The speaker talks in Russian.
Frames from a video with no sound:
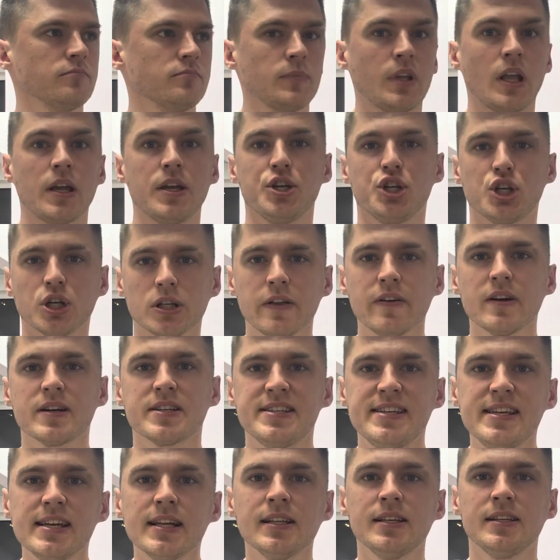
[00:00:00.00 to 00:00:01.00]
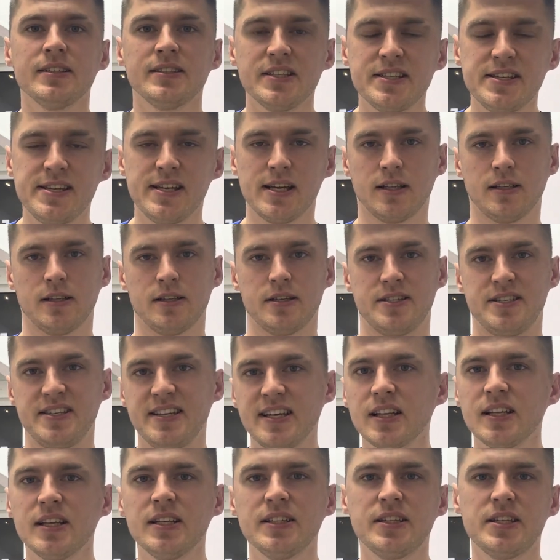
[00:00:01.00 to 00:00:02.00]
И человек делает и делает,
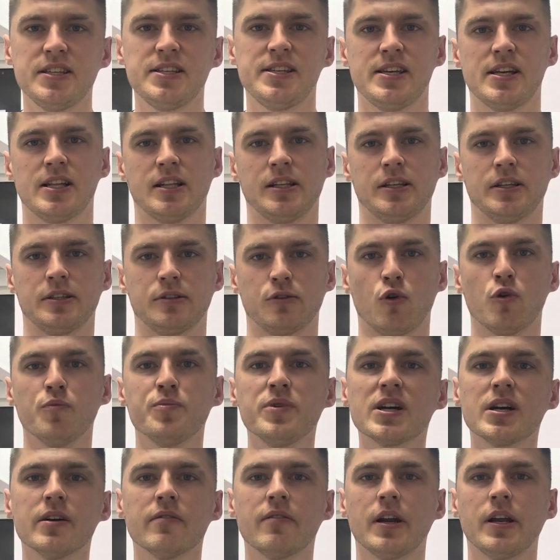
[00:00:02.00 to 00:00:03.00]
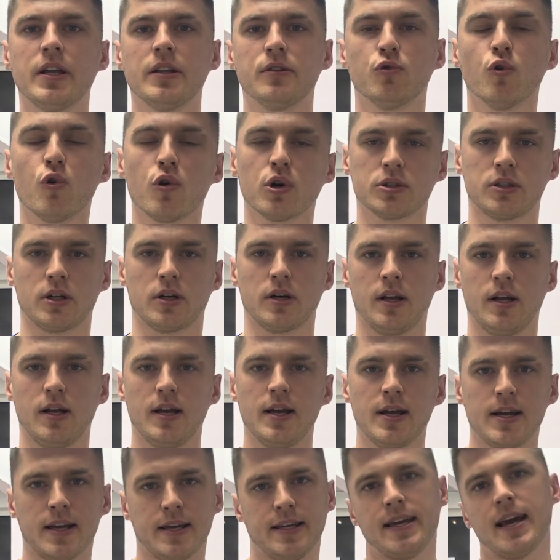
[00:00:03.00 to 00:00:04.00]
делает и делает. Он мне говорит, доктор,
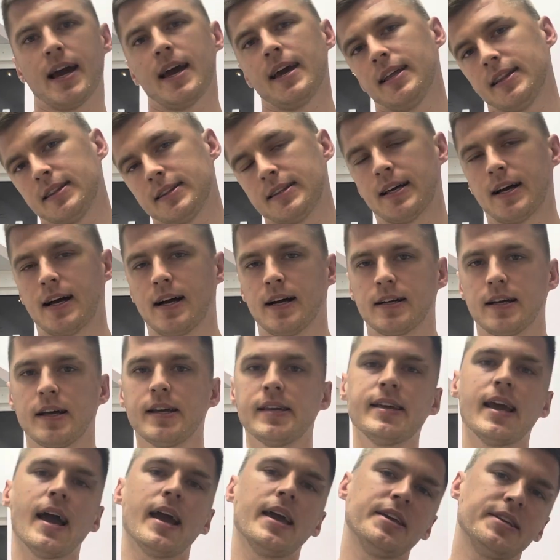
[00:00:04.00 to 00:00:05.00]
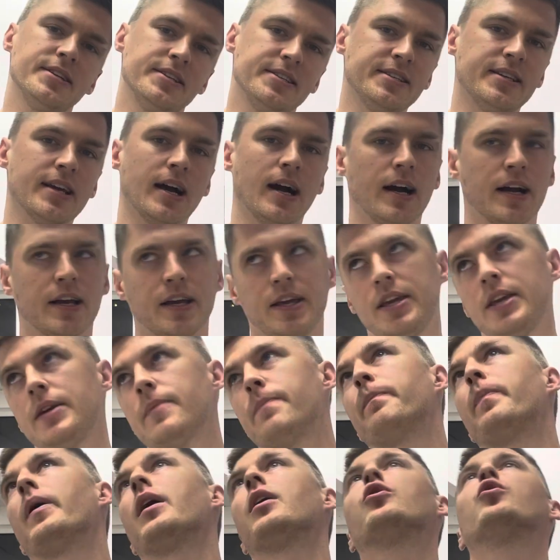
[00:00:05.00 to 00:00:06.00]
я и так, я и сяк, и
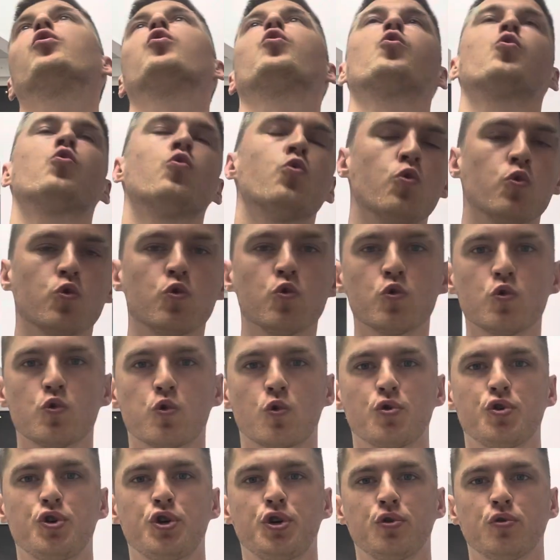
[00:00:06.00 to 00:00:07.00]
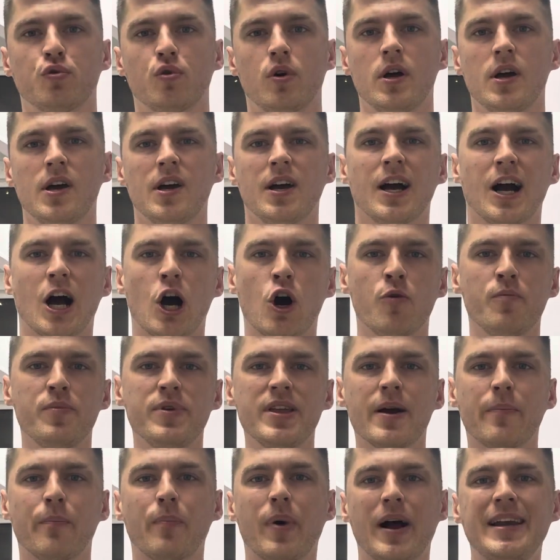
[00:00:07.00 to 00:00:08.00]
по кругу кручу, а у
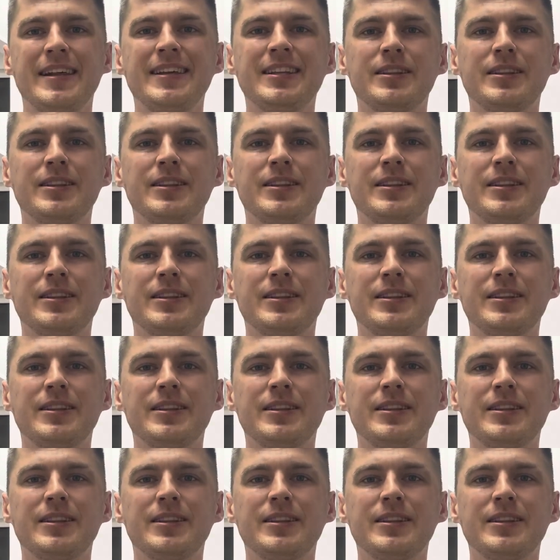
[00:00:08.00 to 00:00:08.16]
меня болит,